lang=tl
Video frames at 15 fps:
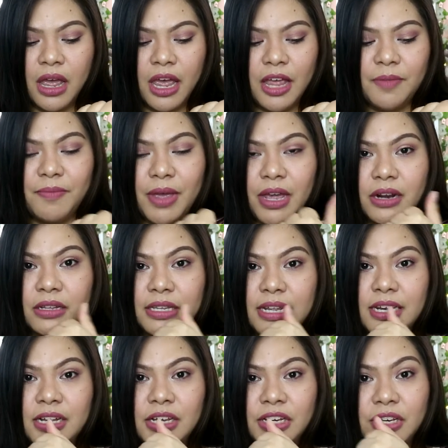and meron
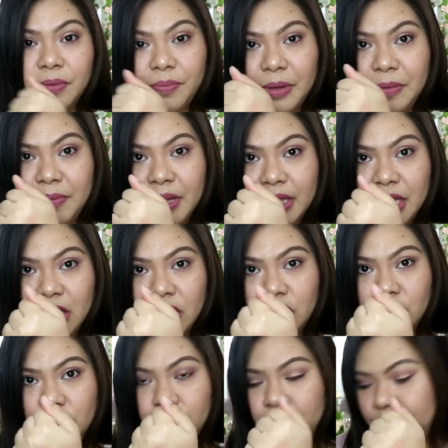talaga siyang
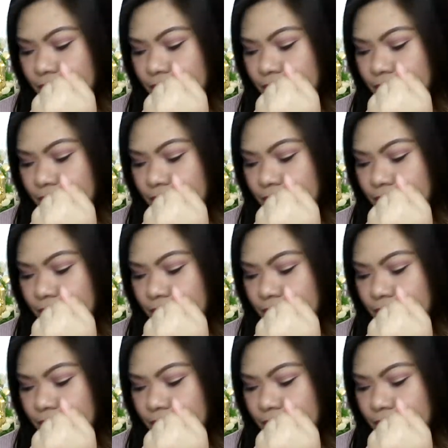pigmentation.